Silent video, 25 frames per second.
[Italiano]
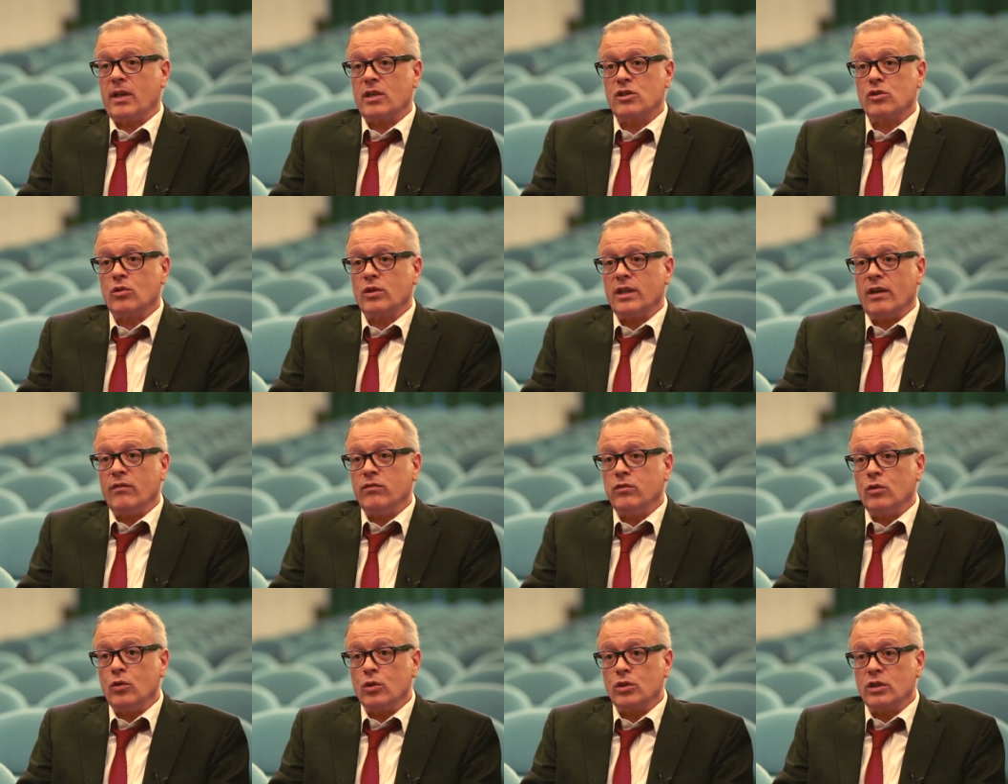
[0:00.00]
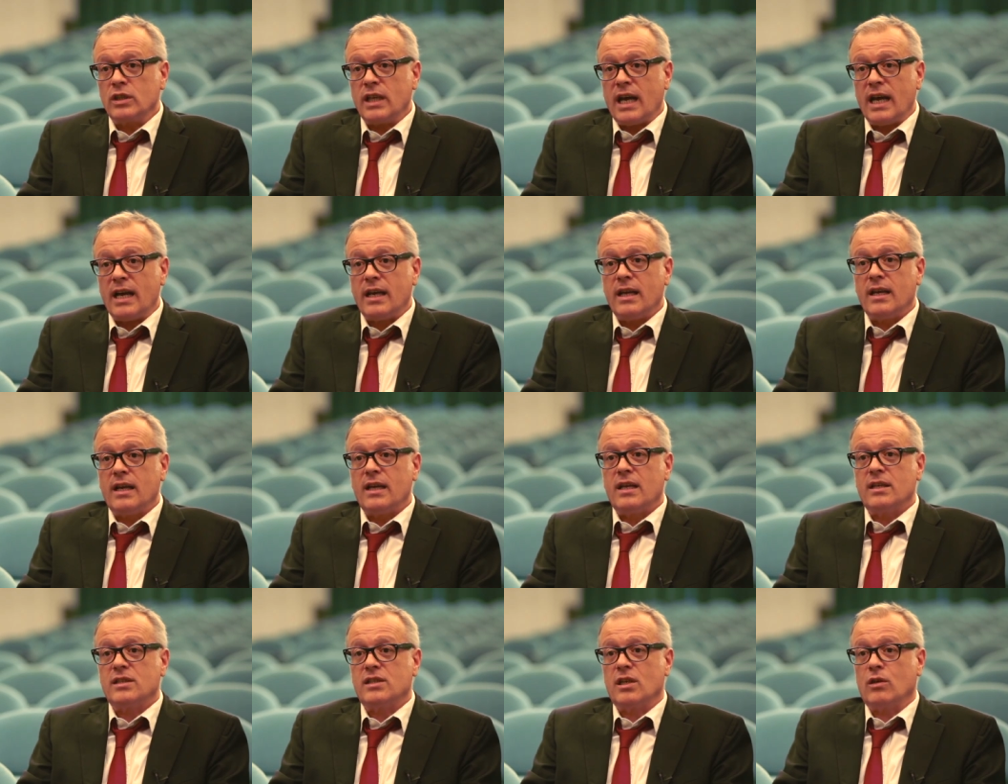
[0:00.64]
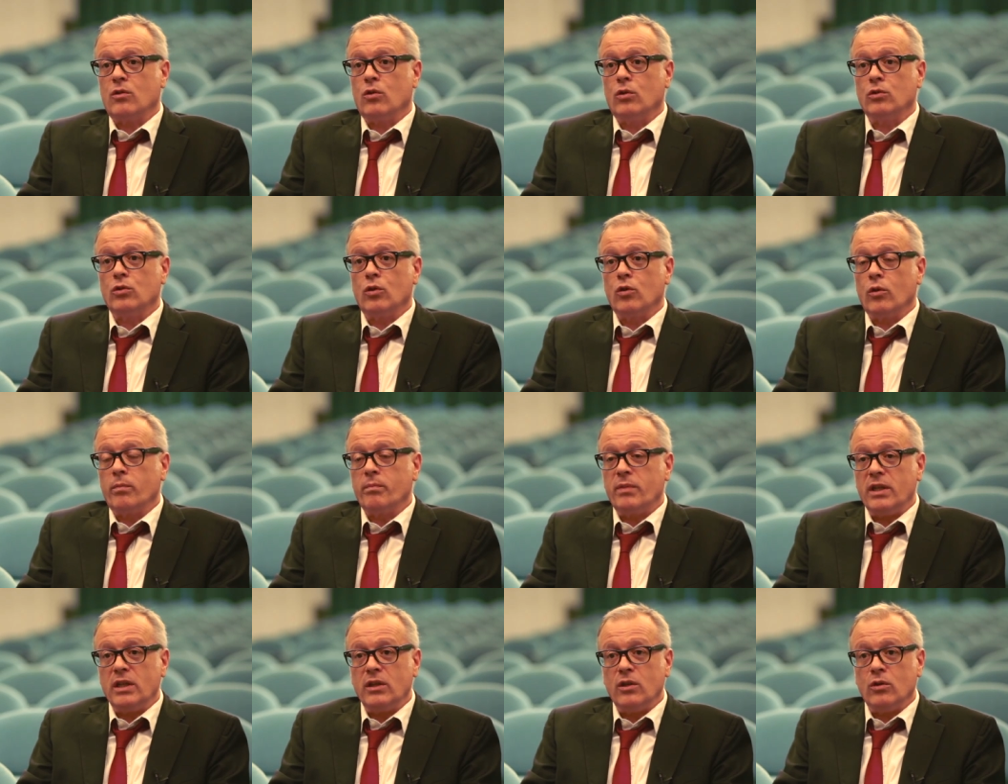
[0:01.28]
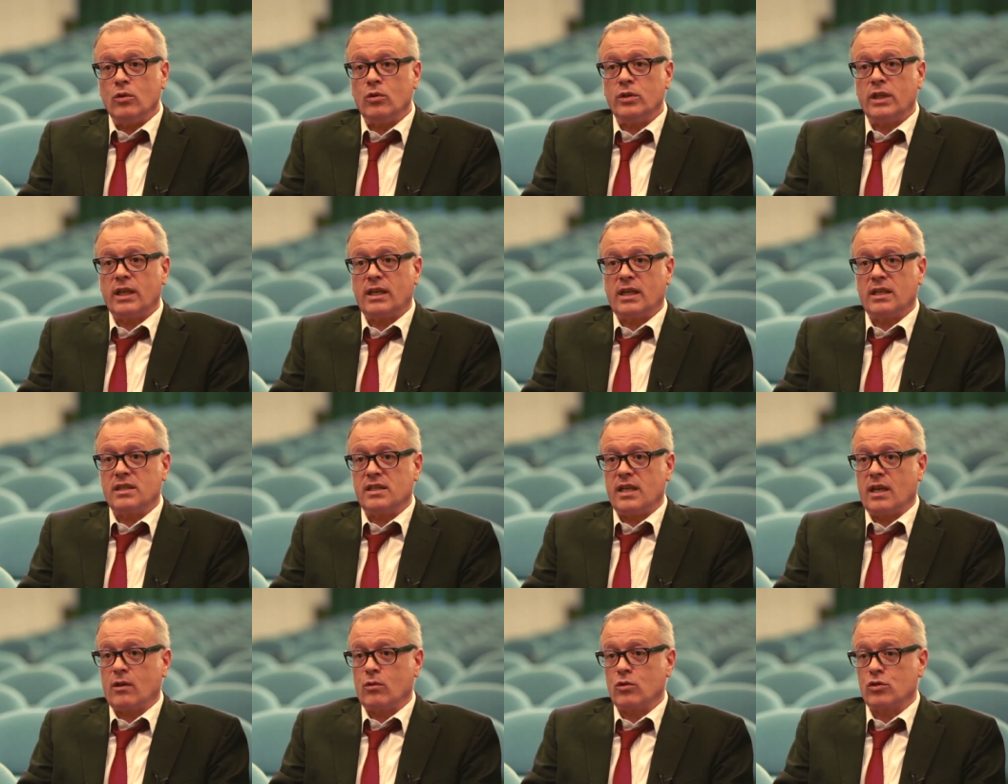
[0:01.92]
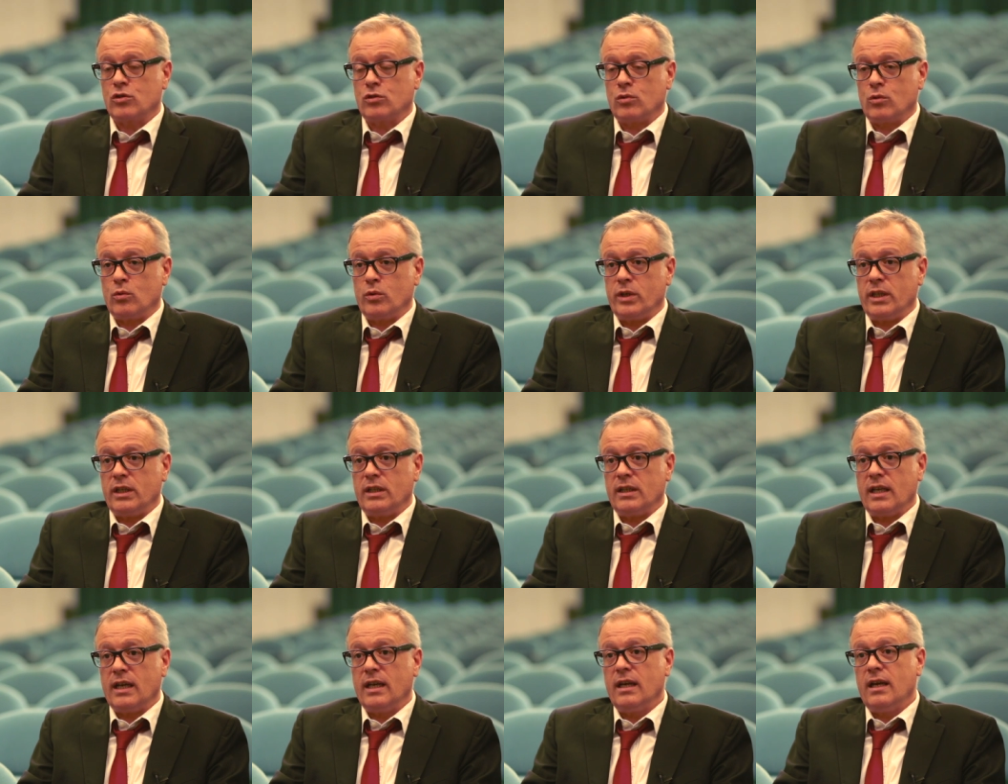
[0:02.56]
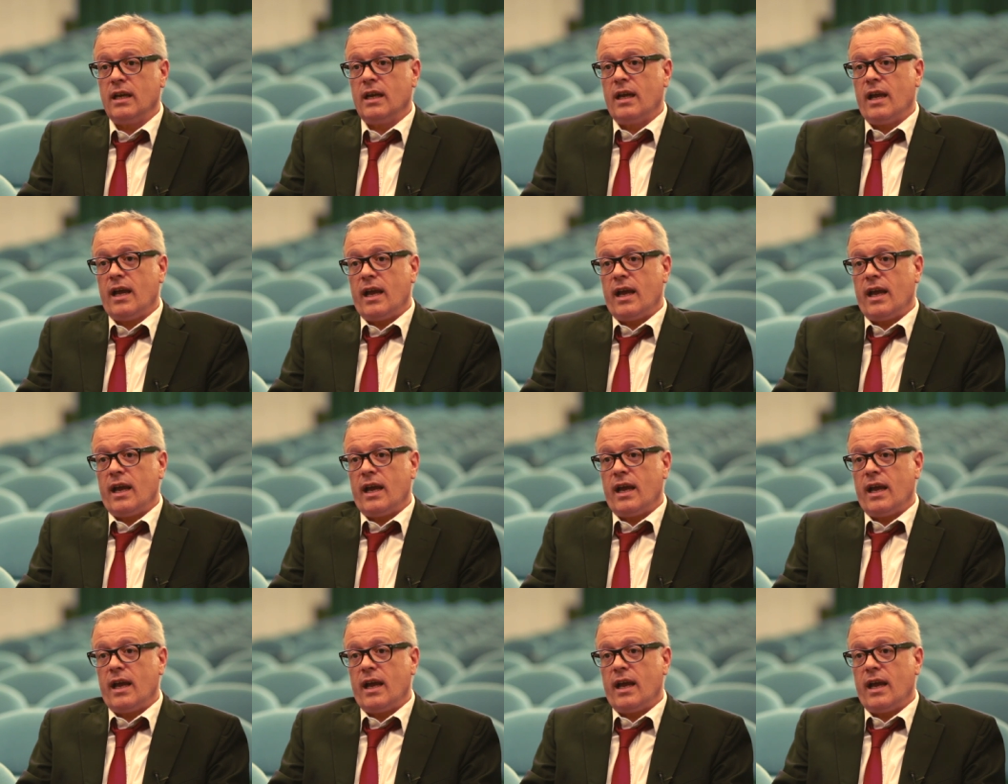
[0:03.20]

persona vota secondo l'opinione che si è costruita.